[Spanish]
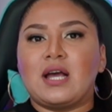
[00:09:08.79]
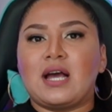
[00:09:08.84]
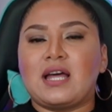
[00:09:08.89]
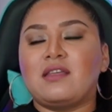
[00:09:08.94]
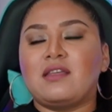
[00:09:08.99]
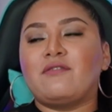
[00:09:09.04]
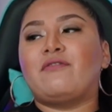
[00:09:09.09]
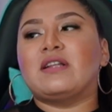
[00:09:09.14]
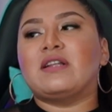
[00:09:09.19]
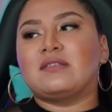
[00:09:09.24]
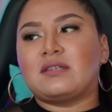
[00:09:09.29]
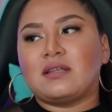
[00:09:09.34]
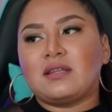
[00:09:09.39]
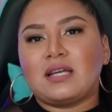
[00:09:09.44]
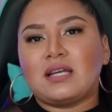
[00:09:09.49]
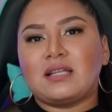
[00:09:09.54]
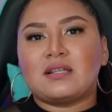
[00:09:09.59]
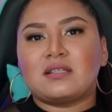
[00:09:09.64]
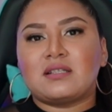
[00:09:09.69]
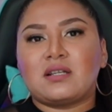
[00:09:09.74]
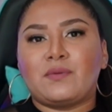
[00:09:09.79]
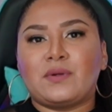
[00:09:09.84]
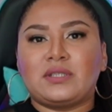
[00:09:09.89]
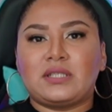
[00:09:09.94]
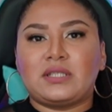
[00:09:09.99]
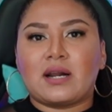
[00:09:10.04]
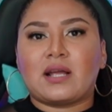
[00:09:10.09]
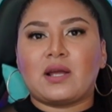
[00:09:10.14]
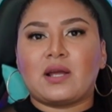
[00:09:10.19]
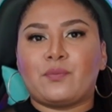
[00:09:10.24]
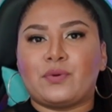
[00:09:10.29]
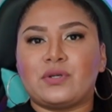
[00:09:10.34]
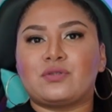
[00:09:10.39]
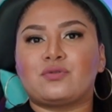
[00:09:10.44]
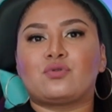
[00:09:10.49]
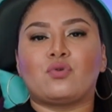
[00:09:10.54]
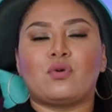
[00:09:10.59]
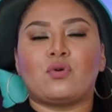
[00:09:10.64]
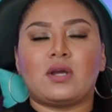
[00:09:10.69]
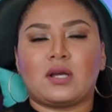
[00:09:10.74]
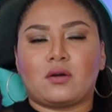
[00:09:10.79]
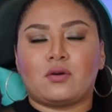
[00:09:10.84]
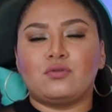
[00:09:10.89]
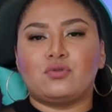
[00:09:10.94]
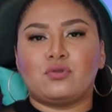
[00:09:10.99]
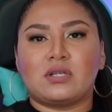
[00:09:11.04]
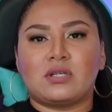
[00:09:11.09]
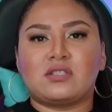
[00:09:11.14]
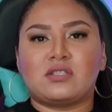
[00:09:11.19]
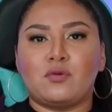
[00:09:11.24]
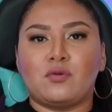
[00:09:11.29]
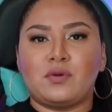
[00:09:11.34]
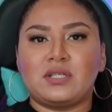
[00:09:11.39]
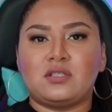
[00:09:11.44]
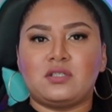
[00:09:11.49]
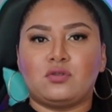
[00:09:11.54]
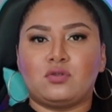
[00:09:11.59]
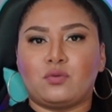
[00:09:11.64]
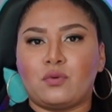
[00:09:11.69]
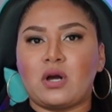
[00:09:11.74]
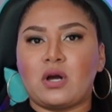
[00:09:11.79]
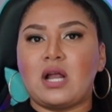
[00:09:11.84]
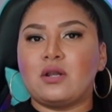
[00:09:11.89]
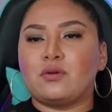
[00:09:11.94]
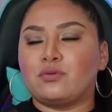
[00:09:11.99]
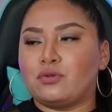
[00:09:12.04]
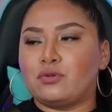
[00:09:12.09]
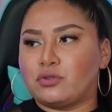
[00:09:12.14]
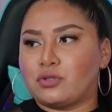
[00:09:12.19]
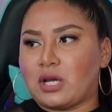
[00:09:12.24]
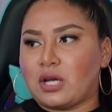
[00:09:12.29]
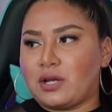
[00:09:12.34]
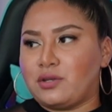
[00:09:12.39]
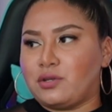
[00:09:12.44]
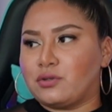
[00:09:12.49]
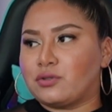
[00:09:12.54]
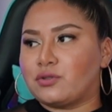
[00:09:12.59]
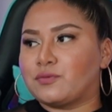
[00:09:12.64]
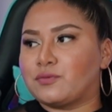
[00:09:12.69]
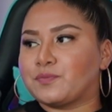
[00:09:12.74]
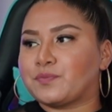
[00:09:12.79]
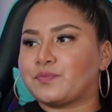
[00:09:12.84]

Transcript: a diferencia de Andrés Salvatierra que pues e, con su exnovia sí tuvo algunos años